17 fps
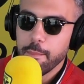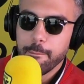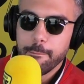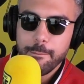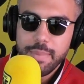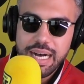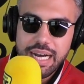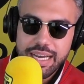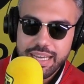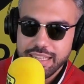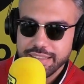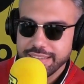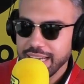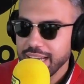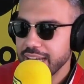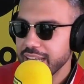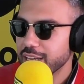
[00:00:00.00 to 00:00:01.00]
Ma in
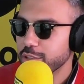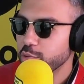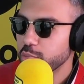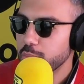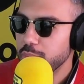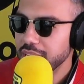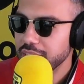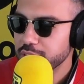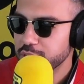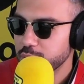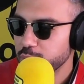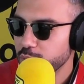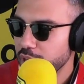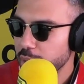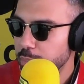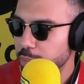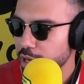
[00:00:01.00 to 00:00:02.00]
realtà è nato un
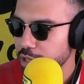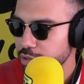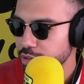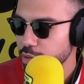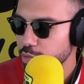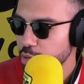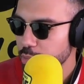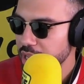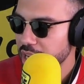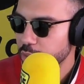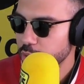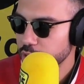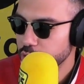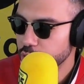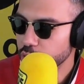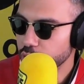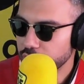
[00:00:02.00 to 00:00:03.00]
bellissimo rapporto nel
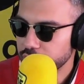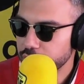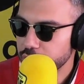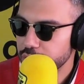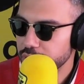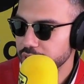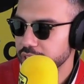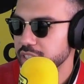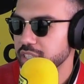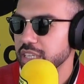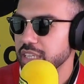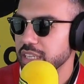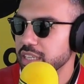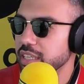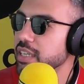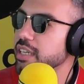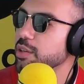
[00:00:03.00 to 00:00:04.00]
2014. E mi eh,
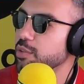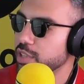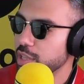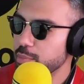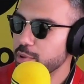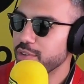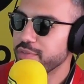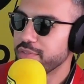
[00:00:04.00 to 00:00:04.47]
ricordo. Eh, quando abbiamo